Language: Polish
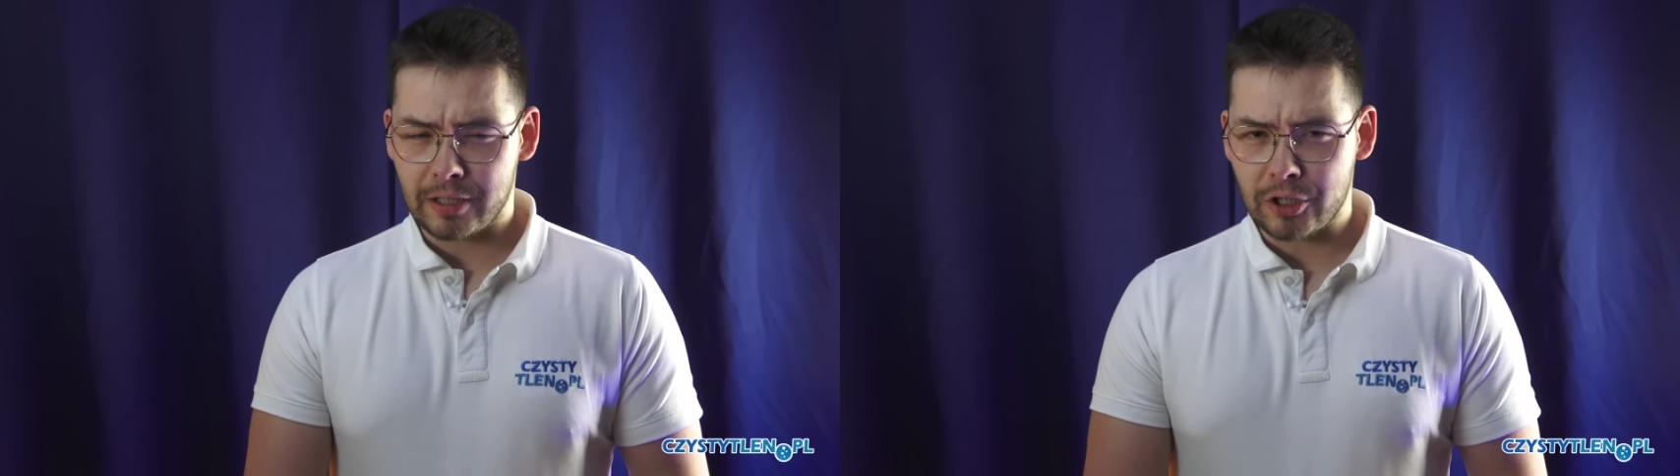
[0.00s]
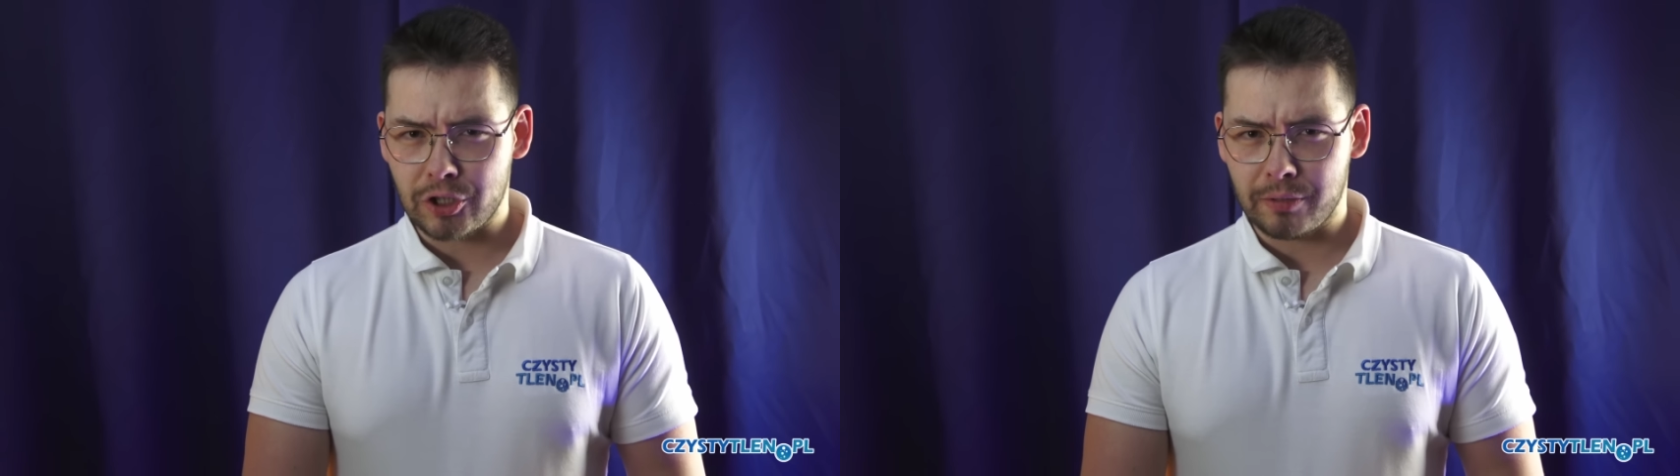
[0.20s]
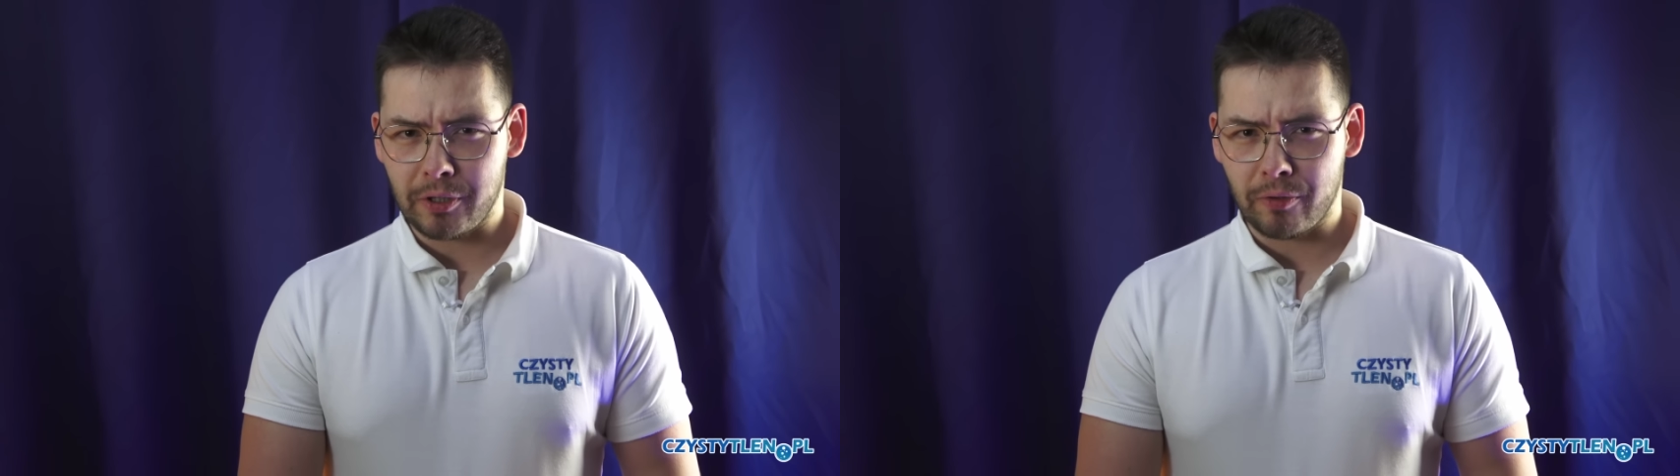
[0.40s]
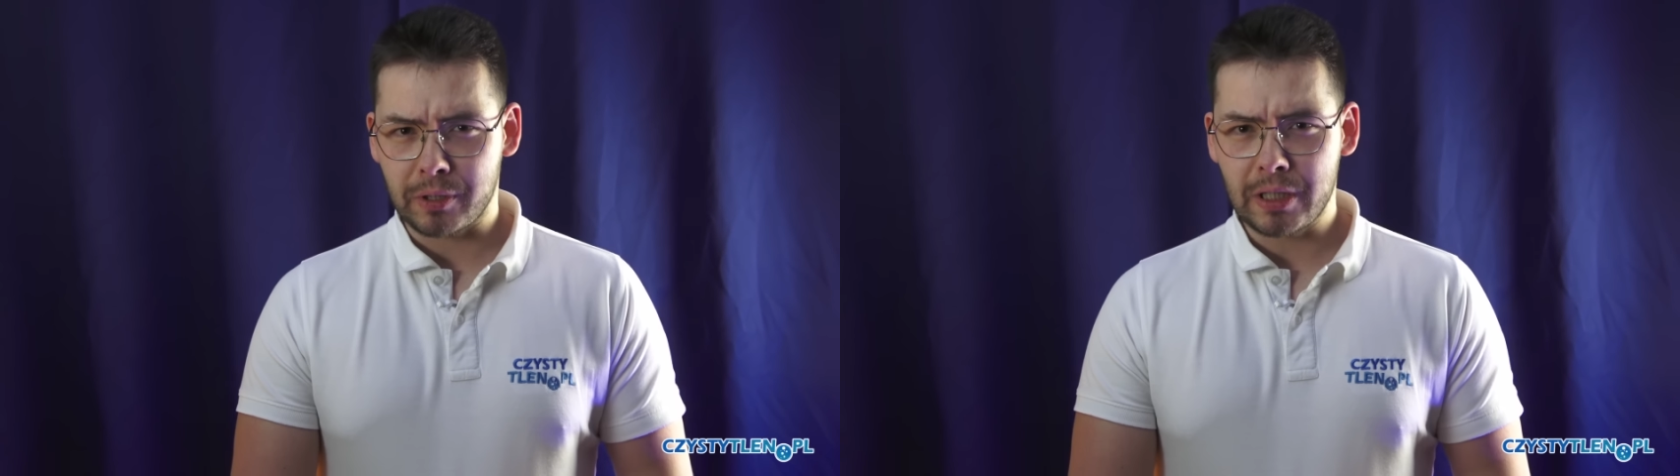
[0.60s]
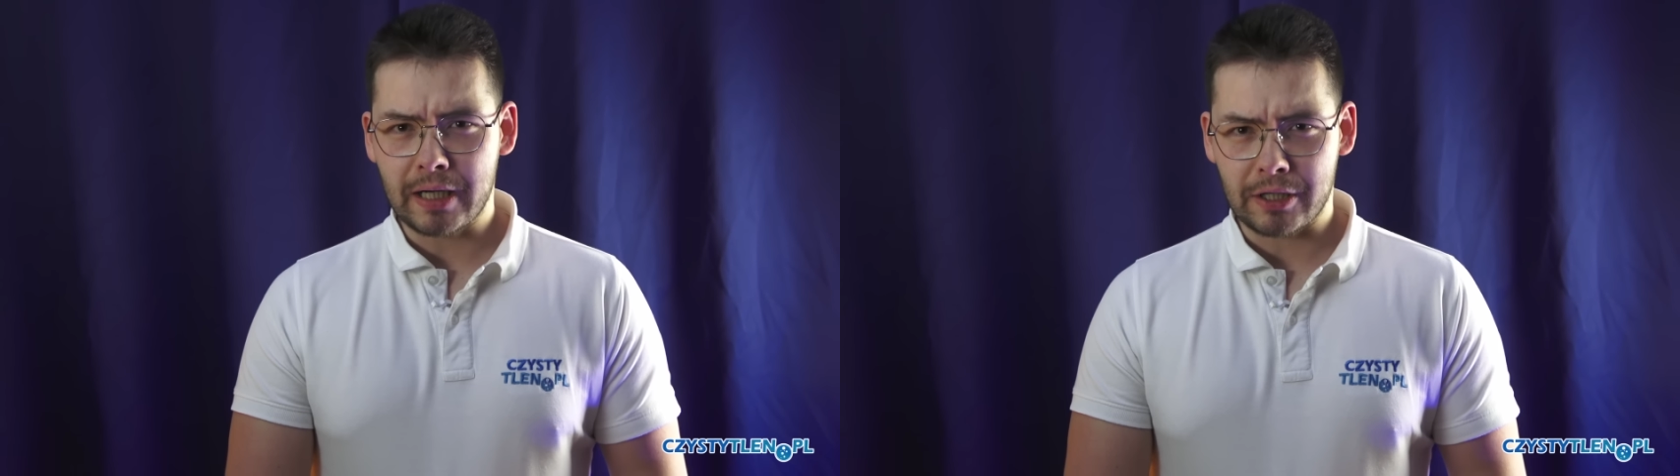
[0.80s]
jeszcze mają
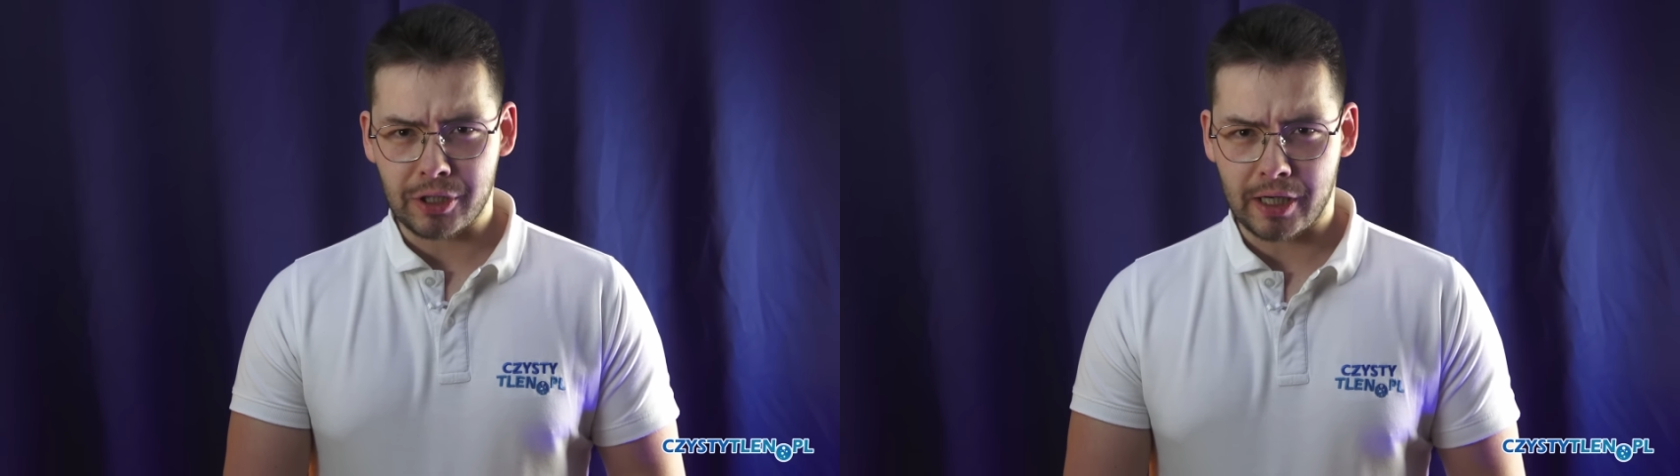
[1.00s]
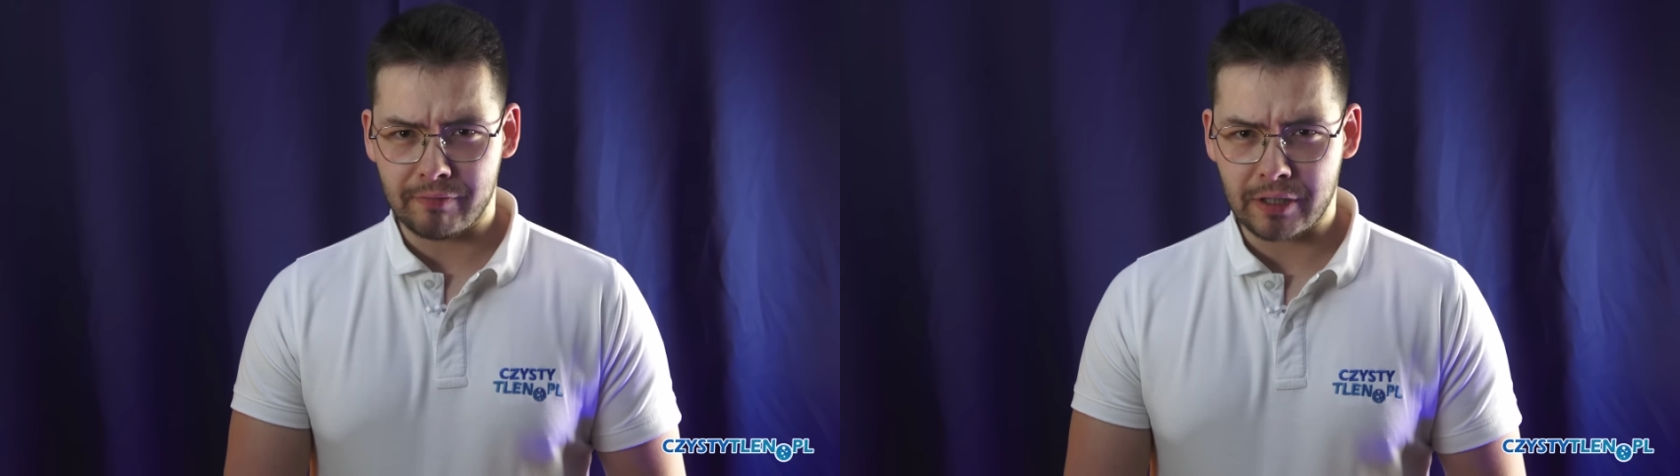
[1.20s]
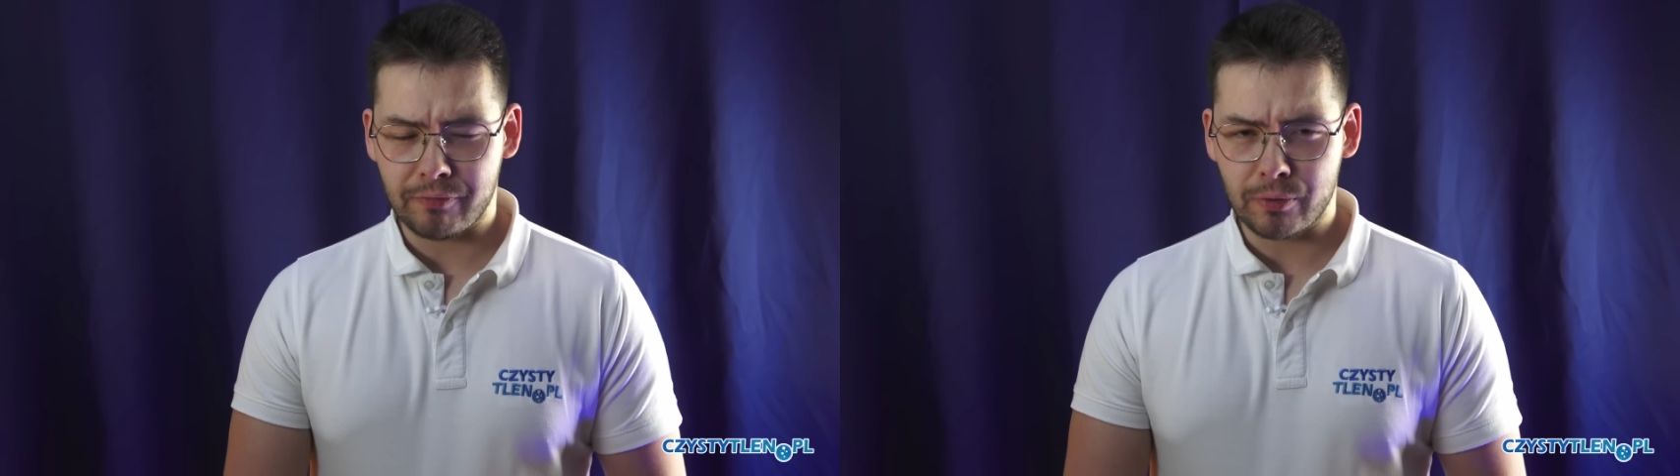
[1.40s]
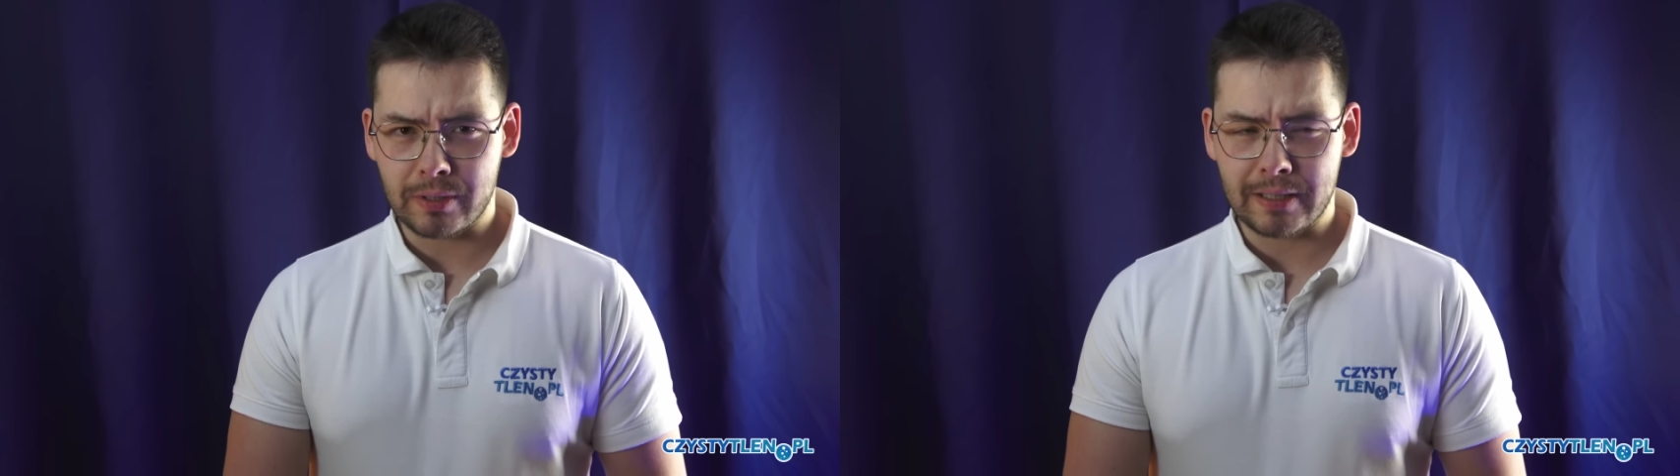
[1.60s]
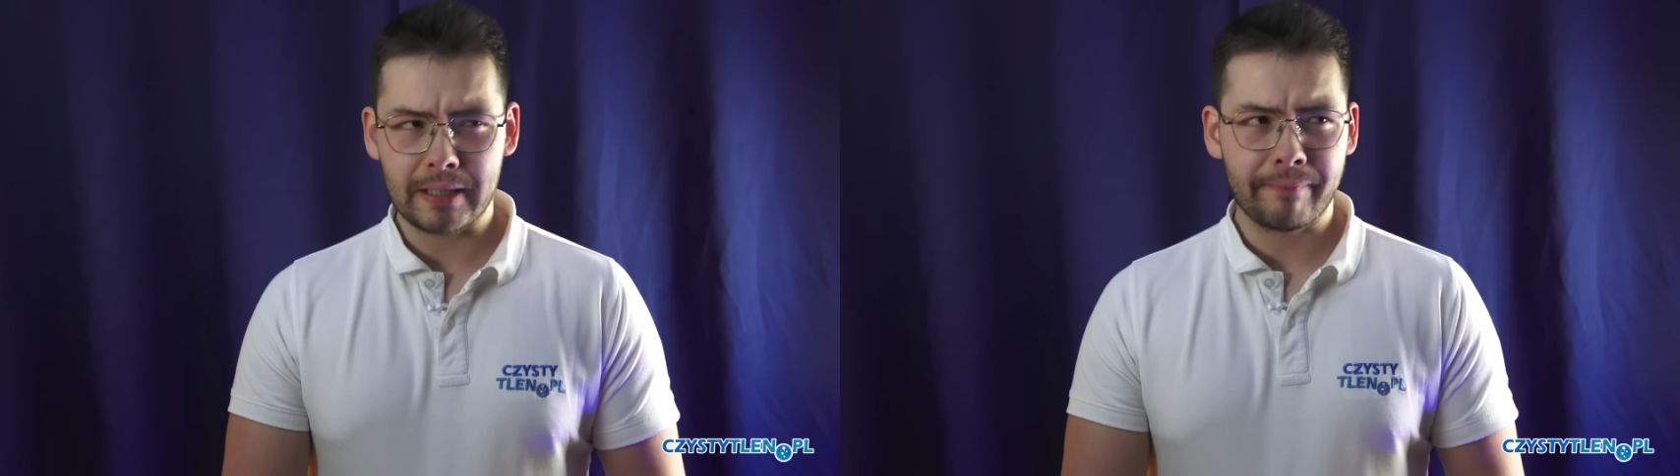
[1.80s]
kilka ciekawych
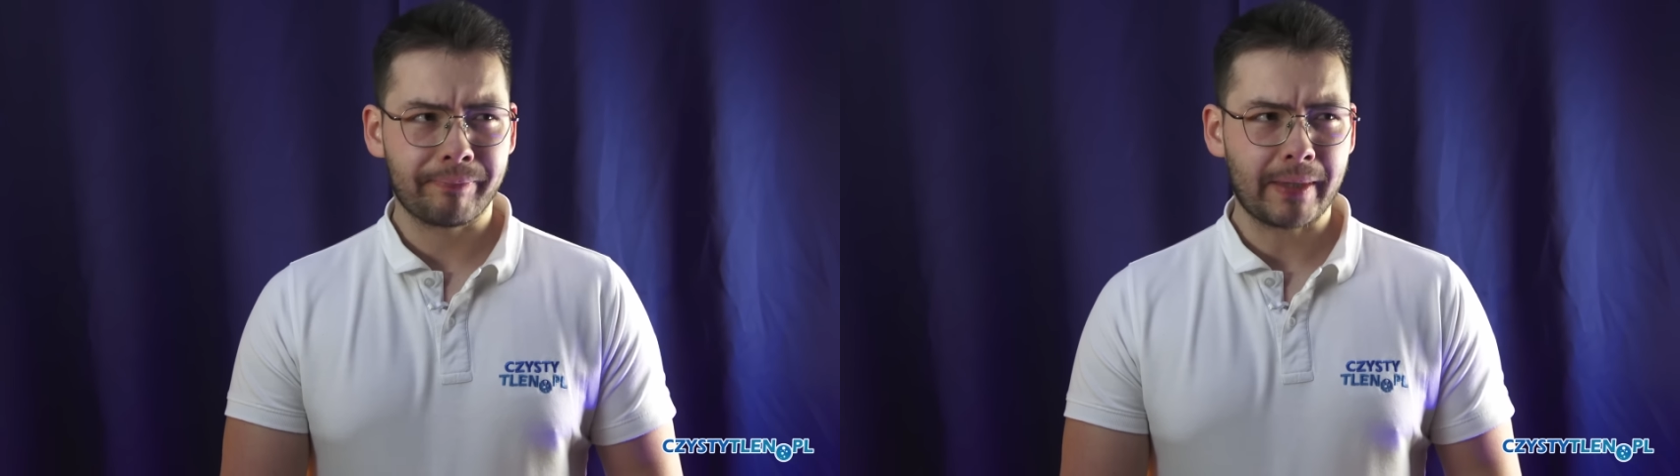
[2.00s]
funkcji,